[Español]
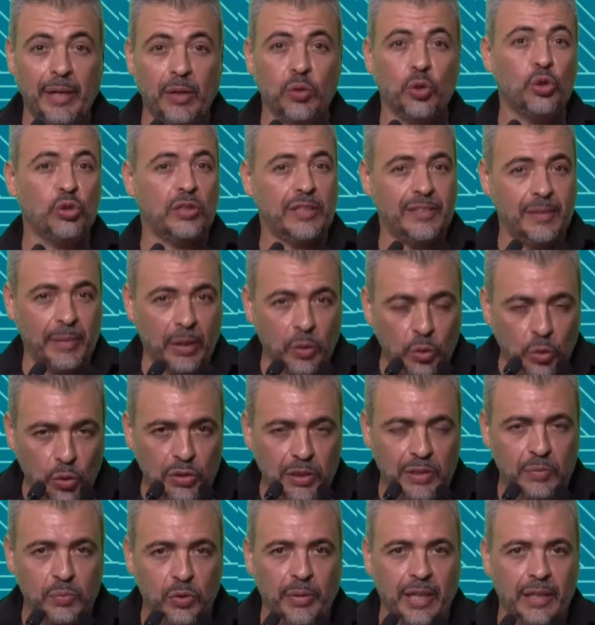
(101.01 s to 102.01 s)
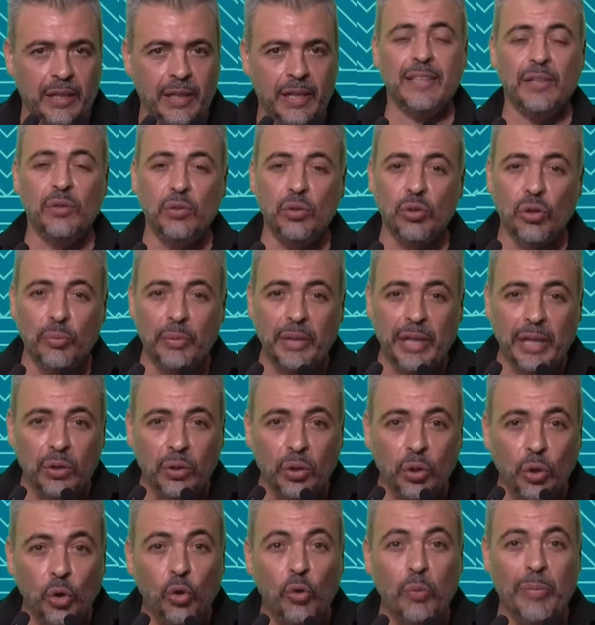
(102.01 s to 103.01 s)
De manera particular, este
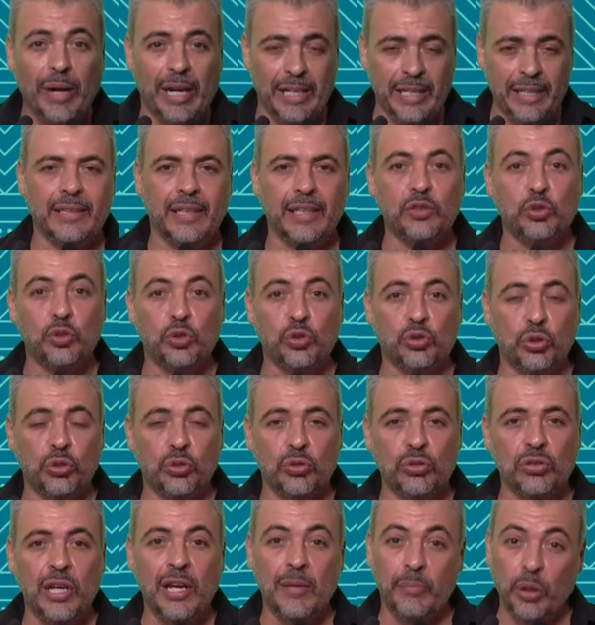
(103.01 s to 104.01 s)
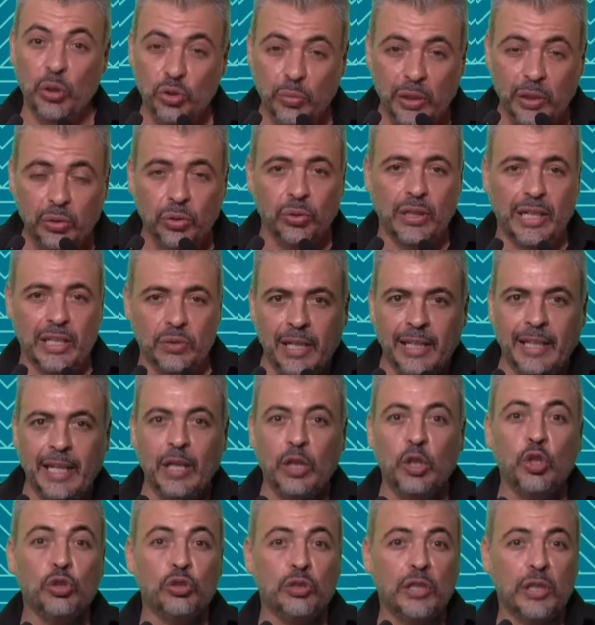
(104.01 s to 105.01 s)
gesto puede que lo utilice para
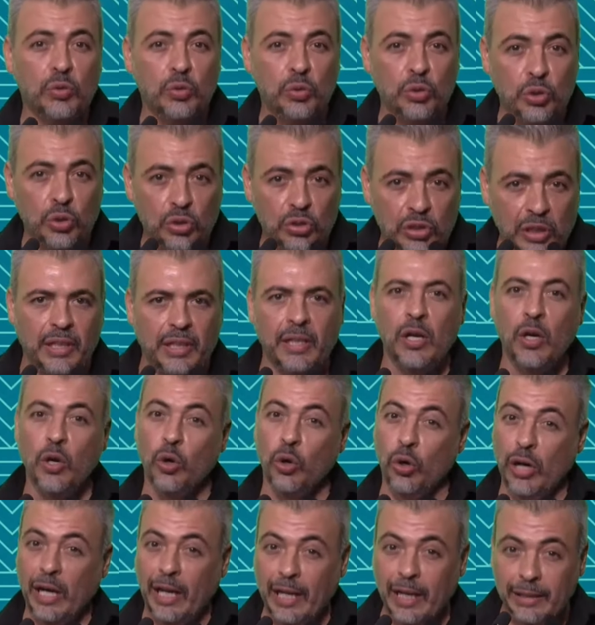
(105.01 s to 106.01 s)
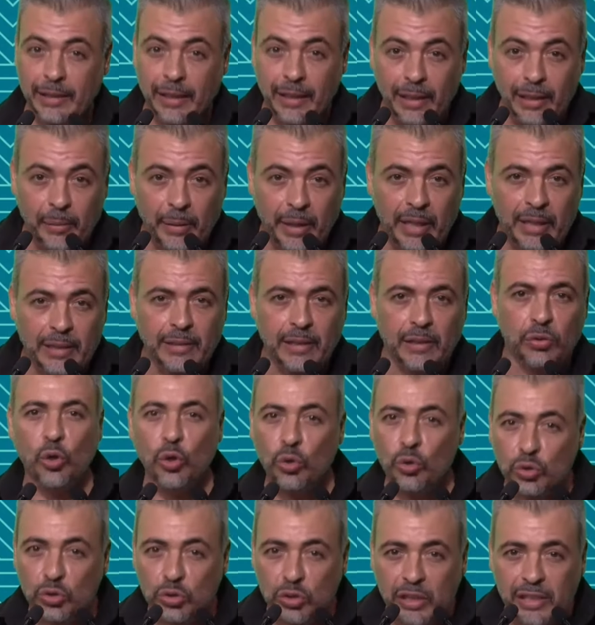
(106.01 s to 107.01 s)
buscar la aprobación del público y
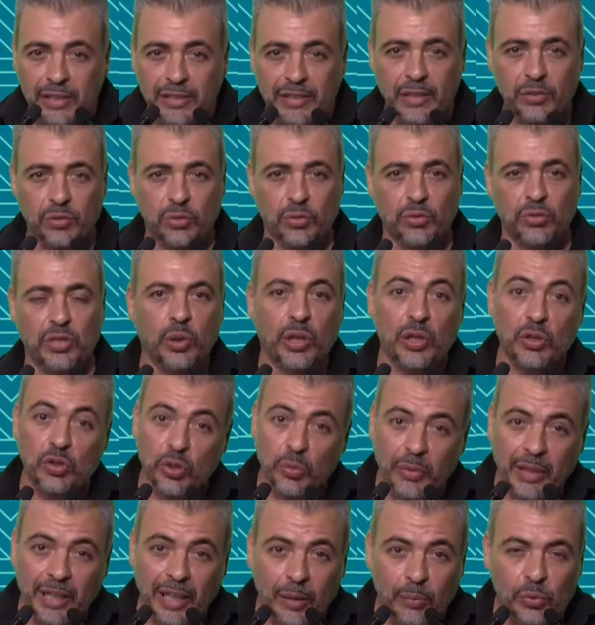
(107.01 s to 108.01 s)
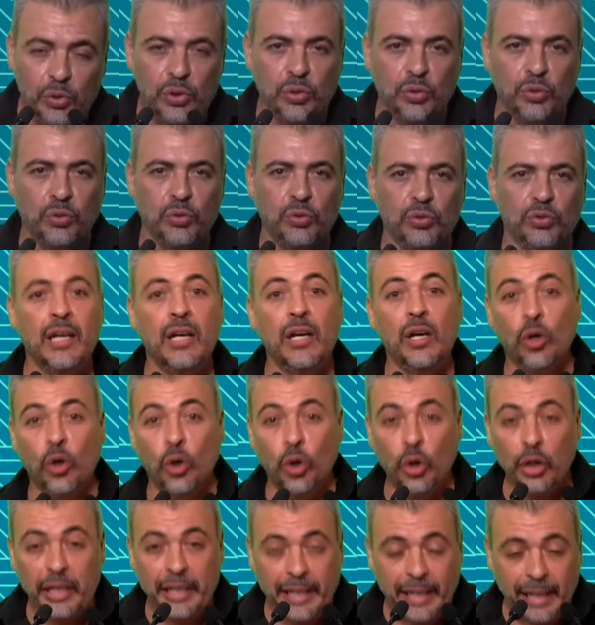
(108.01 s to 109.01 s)
transmitir nobleza y
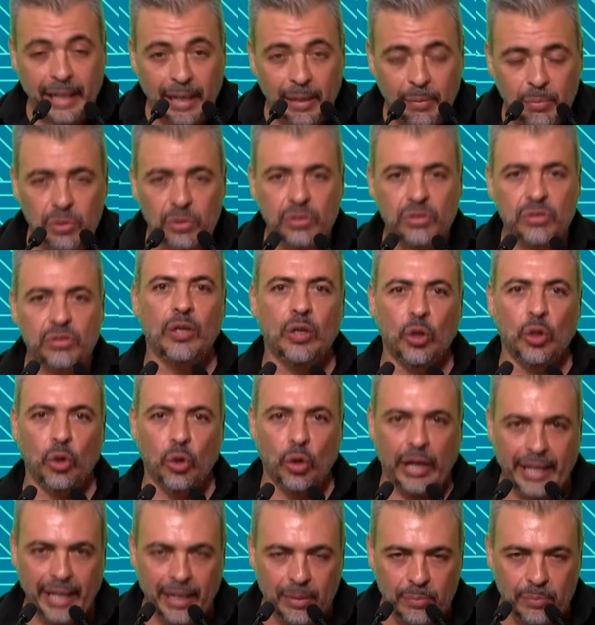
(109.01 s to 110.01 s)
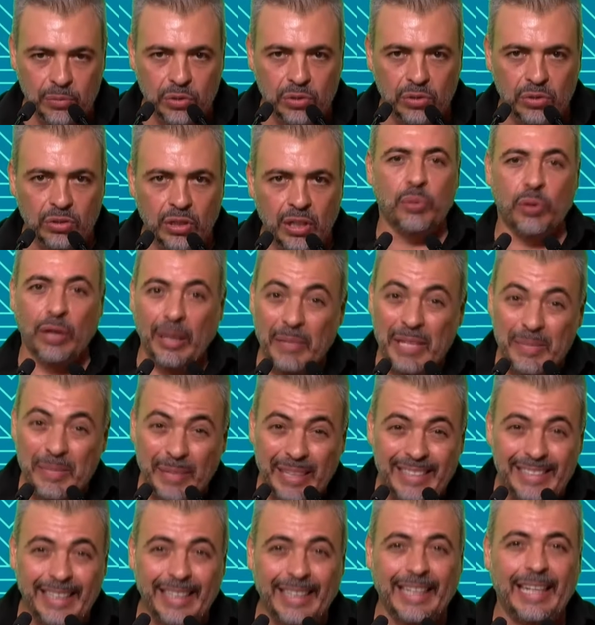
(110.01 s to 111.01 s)
acompasamiento. Si no se tiene cuidado sobre estos
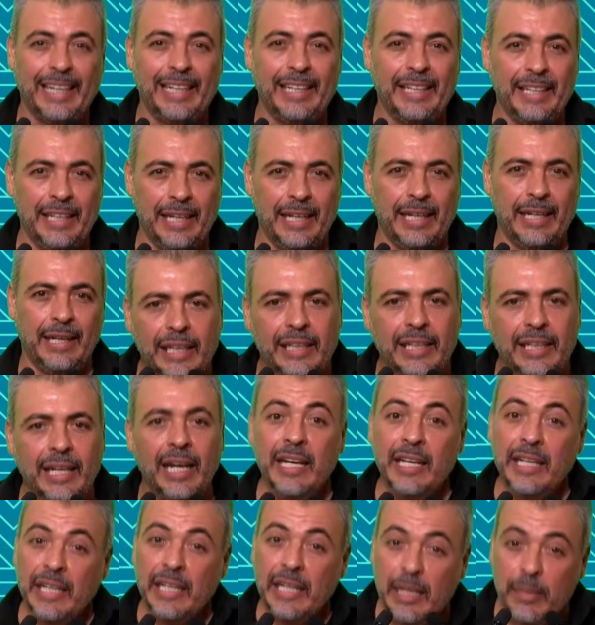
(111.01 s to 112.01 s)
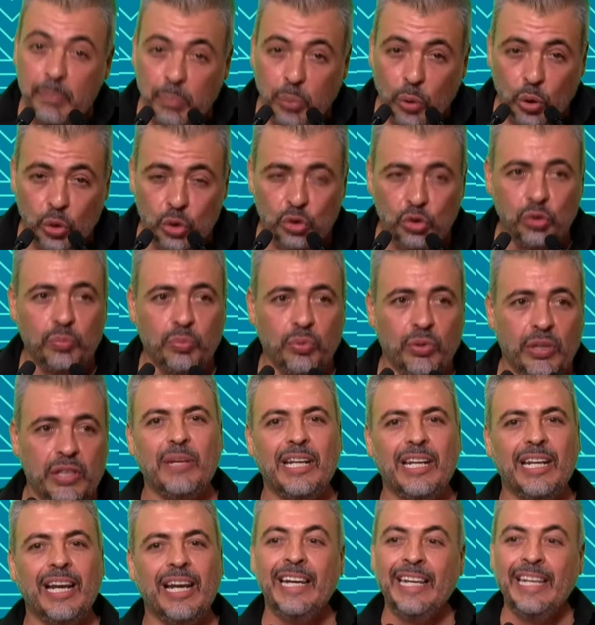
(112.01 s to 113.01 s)
gestos, pueden considerarse
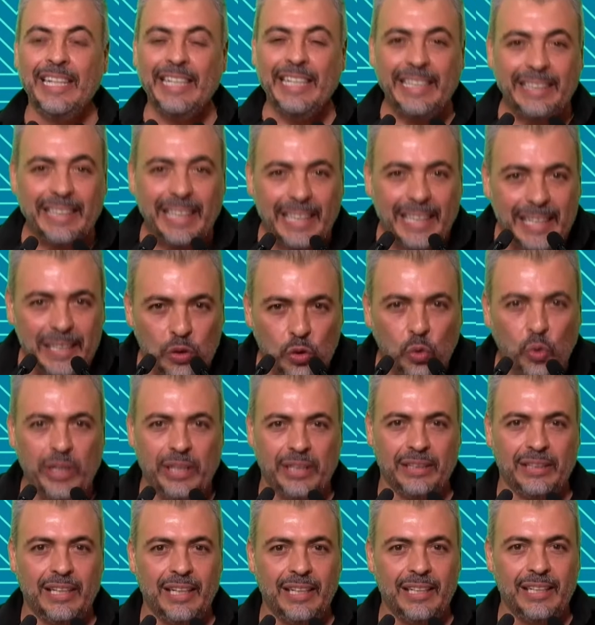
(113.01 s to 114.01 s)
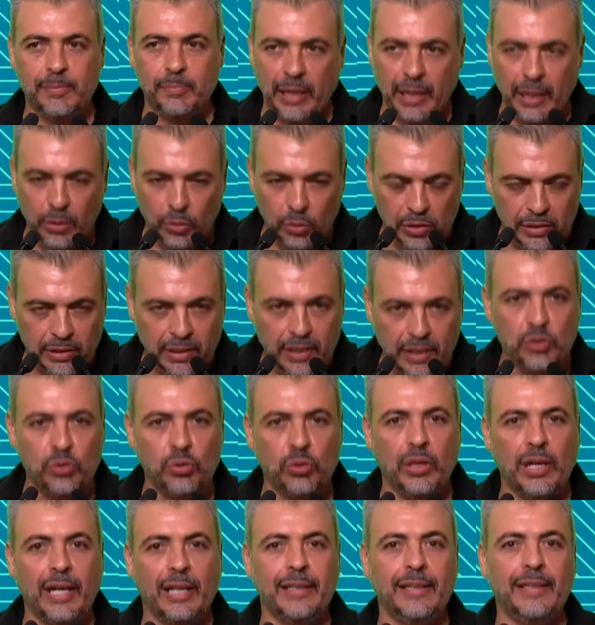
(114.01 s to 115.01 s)
histriónicos y ensayados,
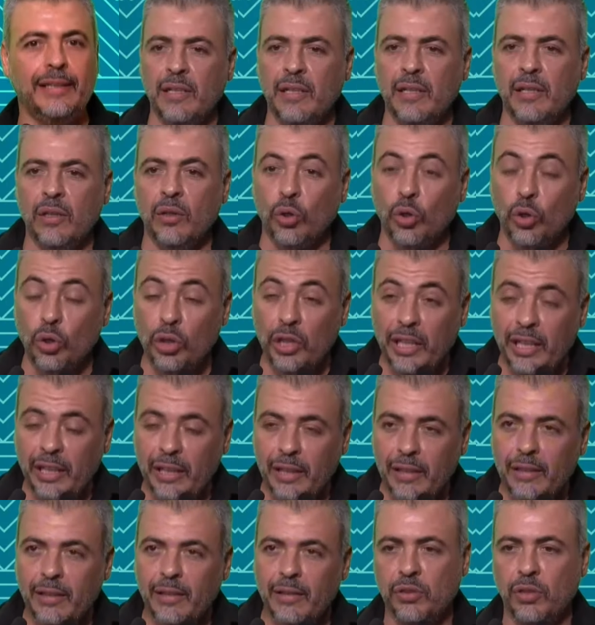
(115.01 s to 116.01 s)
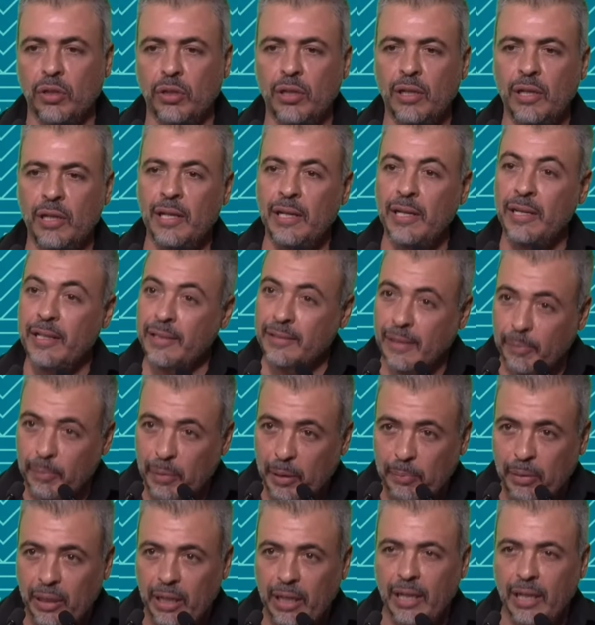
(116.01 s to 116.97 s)
causando en el público un doble mensaje.